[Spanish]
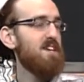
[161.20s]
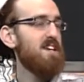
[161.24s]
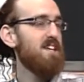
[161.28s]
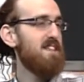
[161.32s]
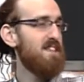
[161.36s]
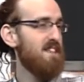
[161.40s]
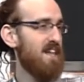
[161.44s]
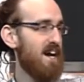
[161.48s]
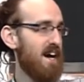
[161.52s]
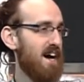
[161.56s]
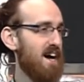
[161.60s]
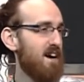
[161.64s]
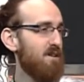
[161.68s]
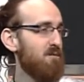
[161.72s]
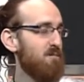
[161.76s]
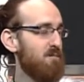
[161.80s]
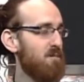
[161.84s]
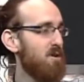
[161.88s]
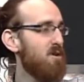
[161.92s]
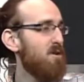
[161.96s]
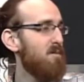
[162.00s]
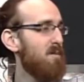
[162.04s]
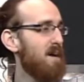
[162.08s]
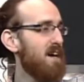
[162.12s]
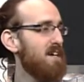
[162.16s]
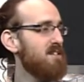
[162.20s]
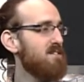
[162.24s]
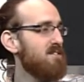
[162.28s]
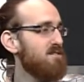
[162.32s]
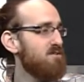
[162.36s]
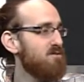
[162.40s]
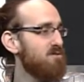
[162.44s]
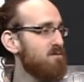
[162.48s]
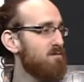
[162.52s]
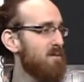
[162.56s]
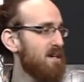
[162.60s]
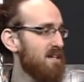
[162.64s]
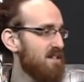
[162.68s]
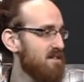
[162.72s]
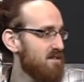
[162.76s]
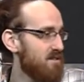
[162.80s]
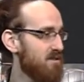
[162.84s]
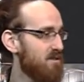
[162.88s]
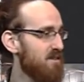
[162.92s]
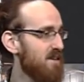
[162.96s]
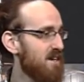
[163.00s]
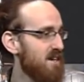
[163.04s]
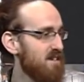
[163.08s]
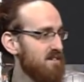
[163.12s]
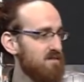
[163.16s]
indagar un poco más en su
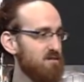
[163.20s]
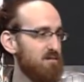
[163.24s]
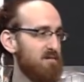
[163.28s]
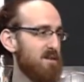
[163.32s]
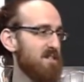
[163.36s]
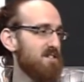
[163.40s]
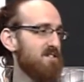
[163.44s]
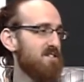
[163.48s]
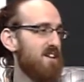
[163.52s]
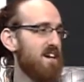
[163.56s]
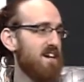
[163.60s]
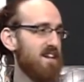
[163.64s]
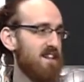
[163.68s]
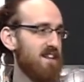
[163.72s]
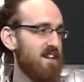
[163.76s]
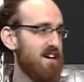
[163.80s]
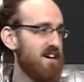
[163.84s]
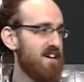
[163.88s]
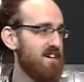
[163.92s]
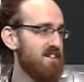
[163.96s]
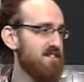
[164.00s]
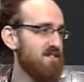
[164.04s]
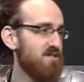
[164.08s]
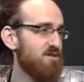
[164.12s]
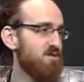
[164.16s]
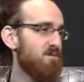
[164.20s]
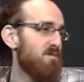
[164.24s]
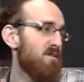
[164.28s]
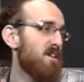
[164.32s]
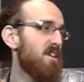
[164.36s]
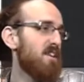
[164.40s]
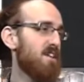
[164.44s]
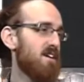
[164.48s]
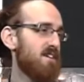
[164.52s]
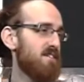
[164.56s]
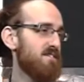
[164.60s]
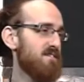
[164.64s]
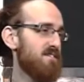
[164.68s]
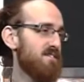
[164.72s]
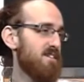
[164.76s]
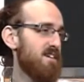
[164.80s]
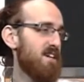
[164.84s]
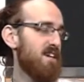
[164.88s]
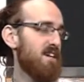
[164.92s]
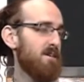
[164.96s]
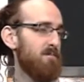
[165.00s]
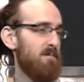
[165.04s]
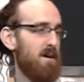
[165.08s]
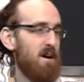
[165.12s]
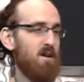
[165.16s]
persona, en su personalidad y su vida.
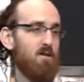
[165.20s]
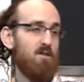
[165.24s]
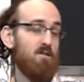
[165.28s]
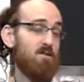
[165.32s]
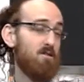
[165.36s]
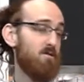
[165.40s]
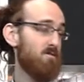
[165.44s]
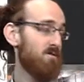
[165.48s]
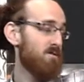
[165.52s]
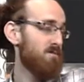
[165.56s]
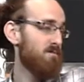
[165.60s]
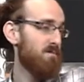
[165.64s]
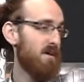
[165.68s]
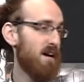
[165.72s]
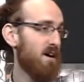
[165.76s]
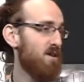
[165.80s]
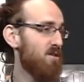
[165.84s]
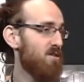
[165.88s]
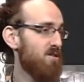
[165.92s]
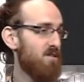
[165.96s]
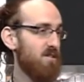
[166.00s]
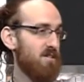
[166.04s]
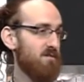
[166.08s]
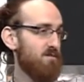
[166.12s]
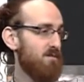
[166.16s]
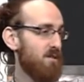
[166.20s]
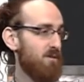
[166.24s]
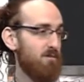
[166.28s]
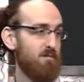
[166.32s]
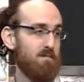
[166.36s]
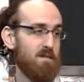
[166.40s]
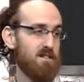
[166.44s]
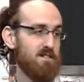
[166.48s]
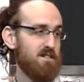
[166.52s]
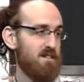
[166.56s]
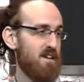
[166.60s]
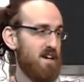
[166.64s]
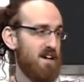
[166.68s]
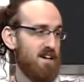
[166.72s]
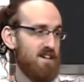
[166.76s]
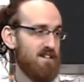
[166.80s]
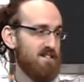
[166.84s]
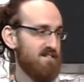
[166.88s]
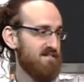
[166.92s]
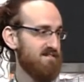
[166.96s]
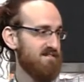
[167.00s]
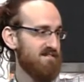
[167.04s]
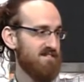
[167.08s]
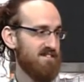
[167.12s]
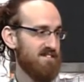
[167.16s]
¿Quién es ah. Paco Loco? Pues Paco Loco es un, personaje,
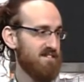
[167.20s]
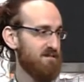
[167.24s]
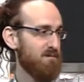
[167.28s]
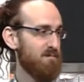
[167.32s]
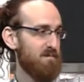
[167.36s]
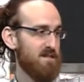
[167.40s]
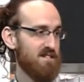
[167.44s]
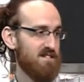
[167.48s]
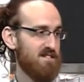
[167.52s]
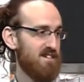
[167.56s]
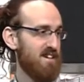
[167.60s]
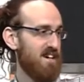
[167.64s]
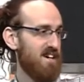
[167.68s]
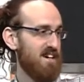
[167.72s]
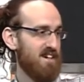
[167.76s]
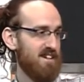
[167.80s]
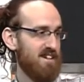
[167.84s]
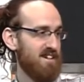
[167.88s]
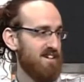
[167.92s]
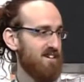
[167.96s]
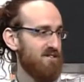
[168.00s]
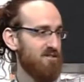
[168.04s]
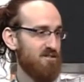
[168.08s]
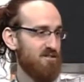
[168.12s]
un personaje